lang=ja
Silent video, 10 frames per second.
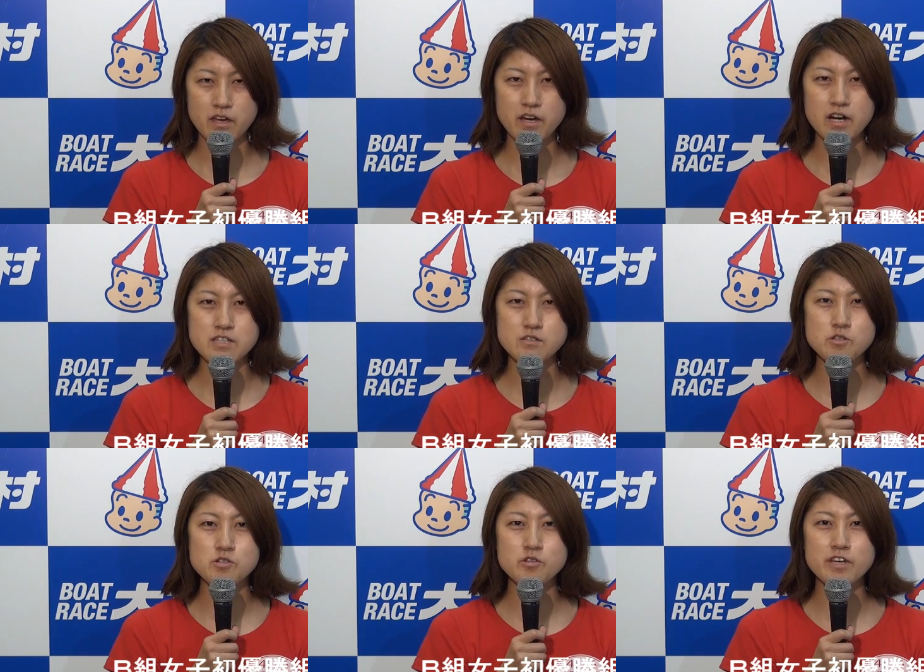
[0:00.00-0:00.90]
えー、初
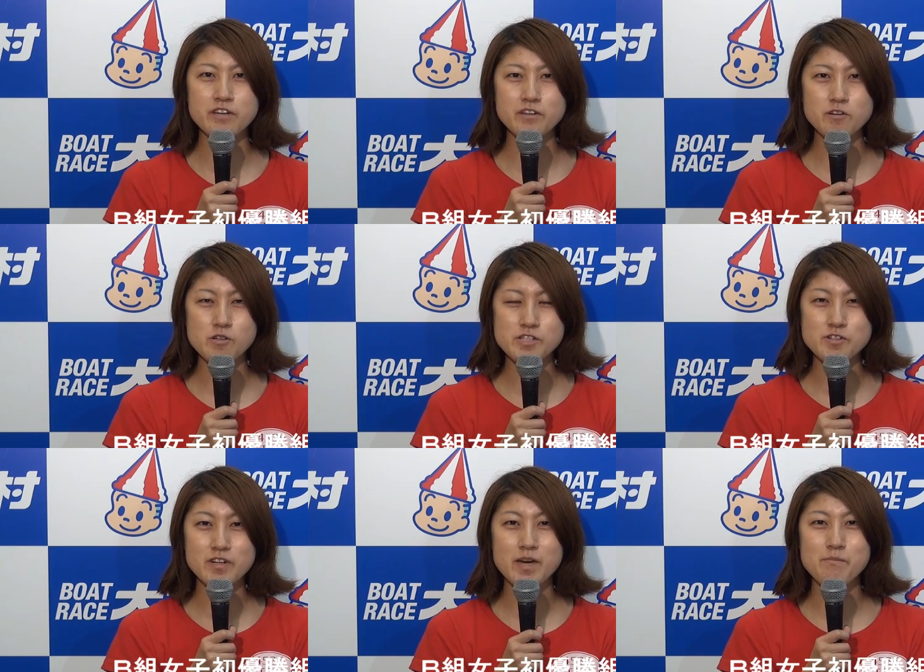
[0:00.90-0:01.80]
優勝できるよう一
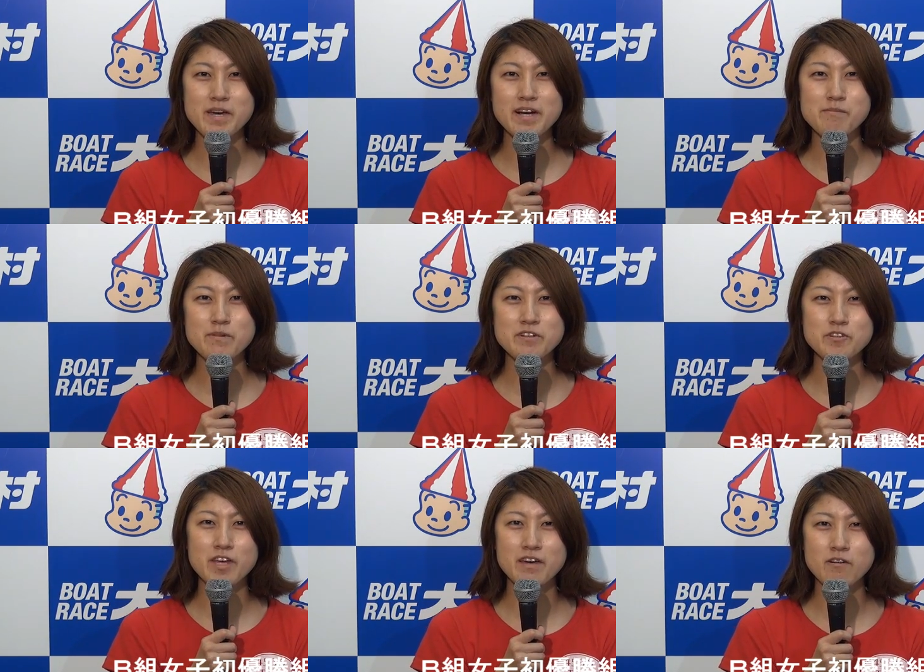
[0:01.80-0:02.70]
生懸命頑張る
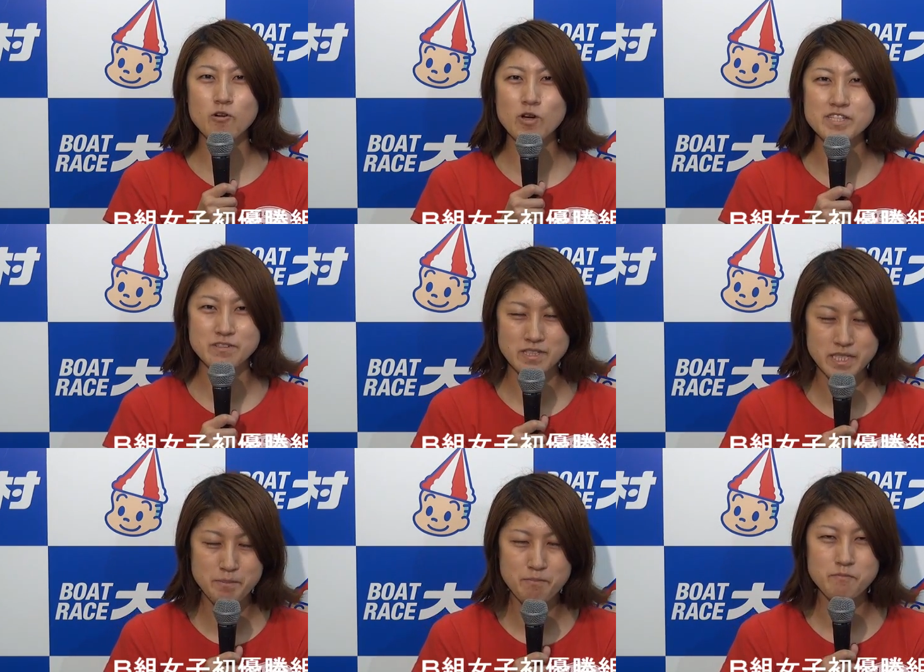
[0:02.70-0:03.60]
ので応援してくだ
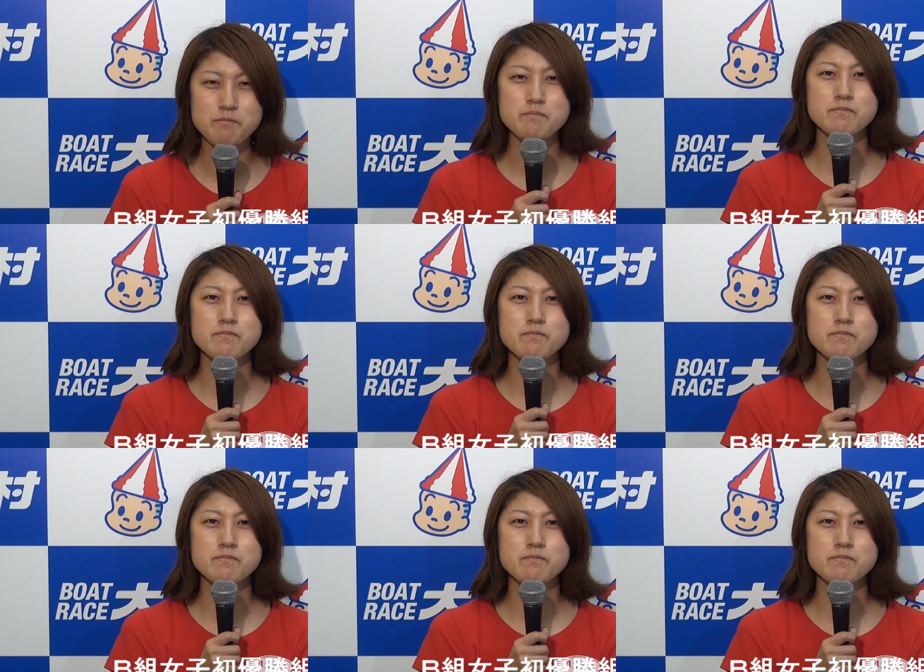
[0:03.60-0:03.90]
さい。